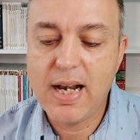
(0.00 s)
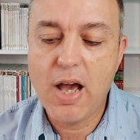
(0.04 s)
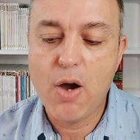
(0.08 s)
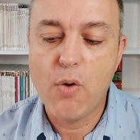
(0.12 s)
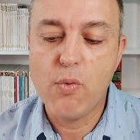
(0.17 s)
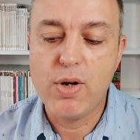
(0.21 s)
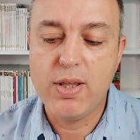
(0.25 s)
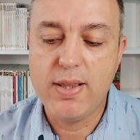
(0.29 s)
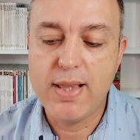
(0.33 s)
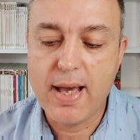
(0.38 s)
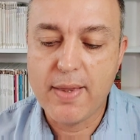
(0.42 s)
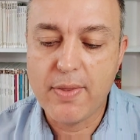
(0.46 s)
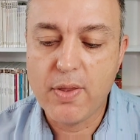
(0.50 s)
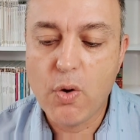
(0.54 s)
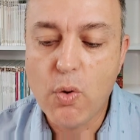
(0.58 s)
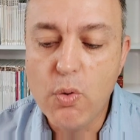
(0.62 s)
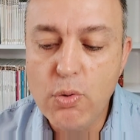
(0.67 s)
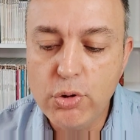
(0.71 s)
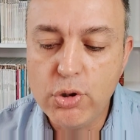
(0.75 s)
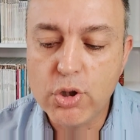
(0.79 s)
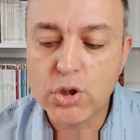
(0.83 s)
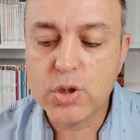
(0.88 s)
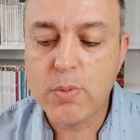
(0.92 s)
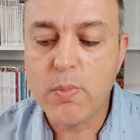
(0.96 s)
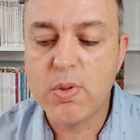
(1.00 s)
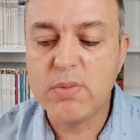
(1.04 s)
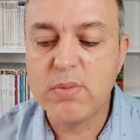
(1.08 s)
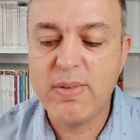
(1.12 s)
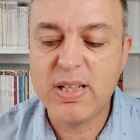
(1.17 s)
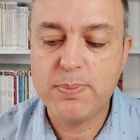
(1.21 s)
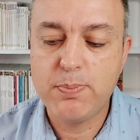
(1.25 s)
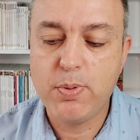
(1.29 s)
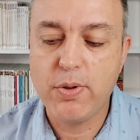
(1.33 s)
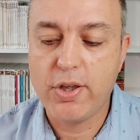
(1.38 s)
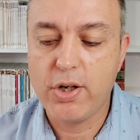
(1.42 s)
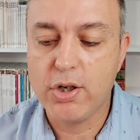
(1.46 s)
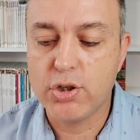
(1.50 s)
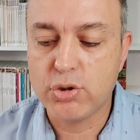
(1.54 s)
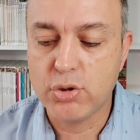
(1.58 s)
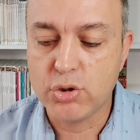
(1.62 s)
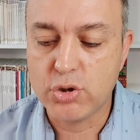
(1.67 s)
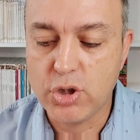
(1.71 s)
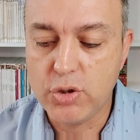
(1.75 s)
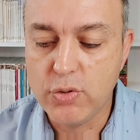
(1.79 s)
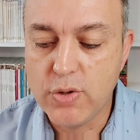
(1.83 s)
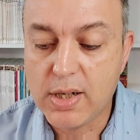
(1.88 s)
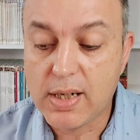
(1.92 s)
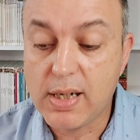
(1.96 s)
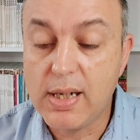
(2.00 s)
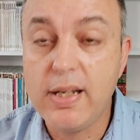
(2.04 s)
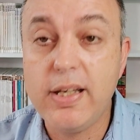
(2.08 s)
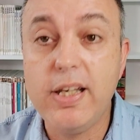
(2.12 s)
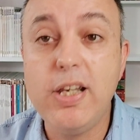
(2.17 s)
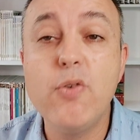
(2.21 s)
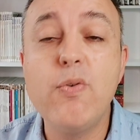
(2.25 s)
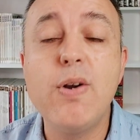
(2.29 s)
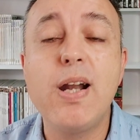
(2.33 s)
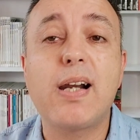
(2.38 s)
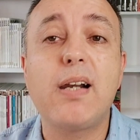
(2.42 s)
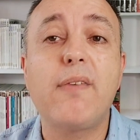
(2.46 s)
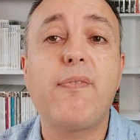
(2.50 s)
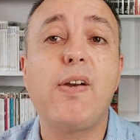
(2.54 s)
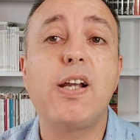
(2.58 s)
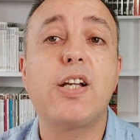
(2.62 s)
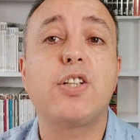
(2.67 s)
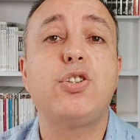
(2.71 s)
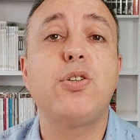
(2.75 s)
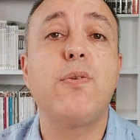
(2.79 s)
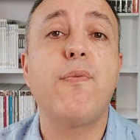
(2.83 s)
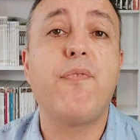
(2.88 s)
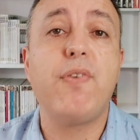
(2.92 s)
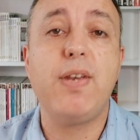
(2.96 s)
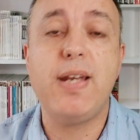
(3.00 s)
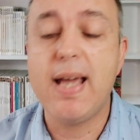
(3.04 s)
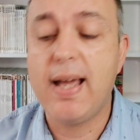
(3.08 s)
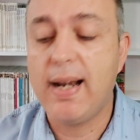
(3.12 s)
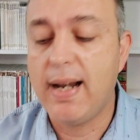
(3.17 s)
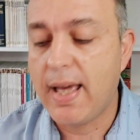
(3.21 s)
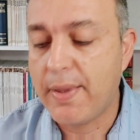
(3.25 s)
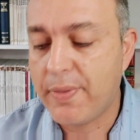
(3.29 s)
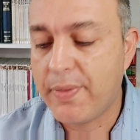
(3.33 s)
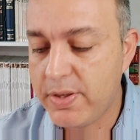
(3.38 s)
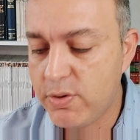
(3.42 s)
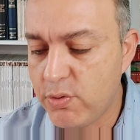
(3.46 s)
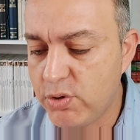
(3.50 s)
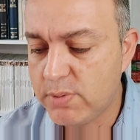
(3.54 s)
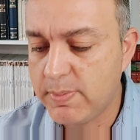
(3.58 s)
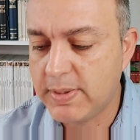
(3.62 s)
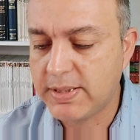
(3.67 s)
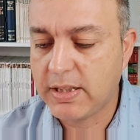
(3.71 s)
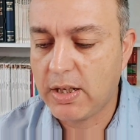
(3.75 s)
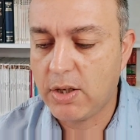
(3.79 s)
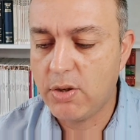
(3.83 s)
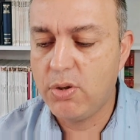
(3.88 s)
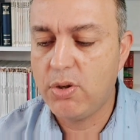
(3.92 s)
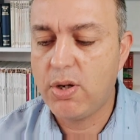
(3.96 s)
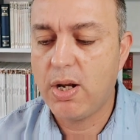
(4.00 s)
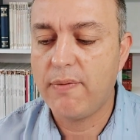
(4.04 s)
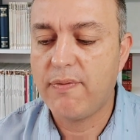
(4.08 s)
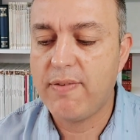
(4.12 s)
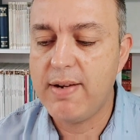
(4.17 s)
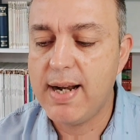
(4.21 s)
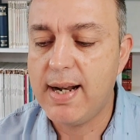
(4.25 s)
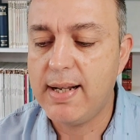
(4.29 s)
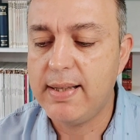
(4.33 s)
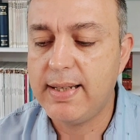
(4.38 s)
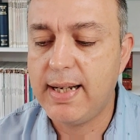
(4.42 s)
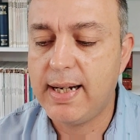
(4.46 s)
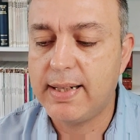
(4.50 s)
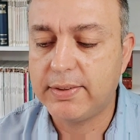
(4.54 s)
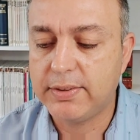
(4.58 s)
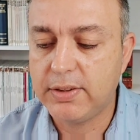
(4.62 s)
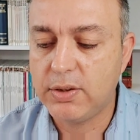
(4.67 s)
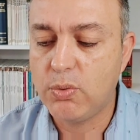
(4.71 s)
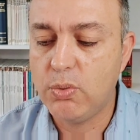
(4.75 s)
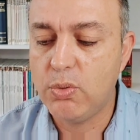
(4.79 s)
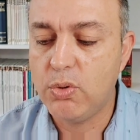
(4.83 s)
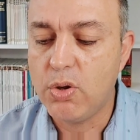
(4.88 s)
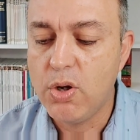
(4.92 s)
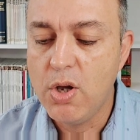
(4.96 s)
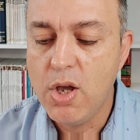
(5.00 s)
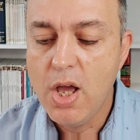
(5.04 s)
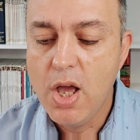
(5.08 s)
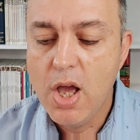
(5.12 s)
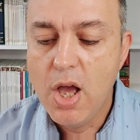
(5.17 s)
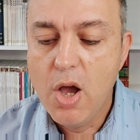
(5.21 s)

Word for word: la unidad. Juntos somos más poderosos. Y una, y una reflexión final hace Luis Mascaró al final del artículo.